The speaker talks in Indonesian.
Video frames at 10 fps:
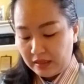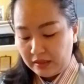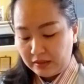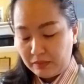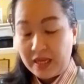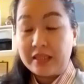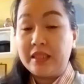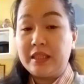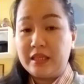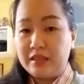dan di sebelah
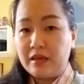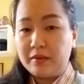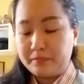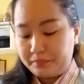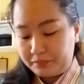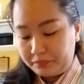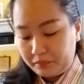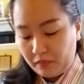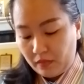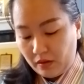kirinya.
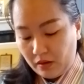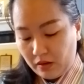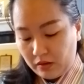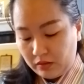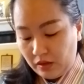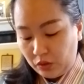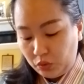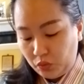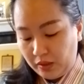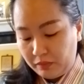Dan
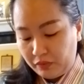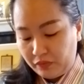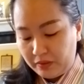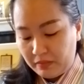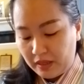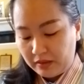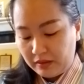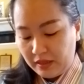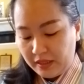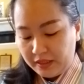Tuhan berfirman,
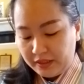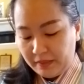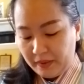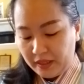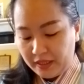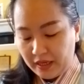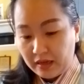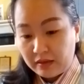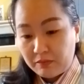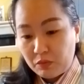siapakah yang
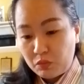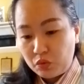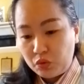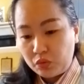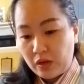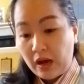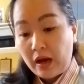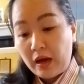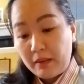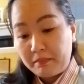akan membujuk
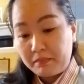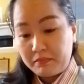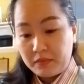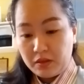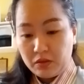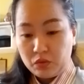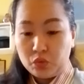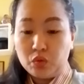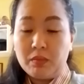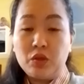Ahab
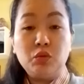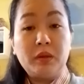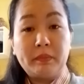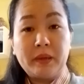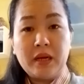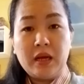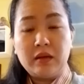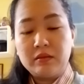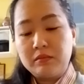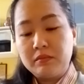untuk maju
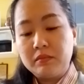berperang?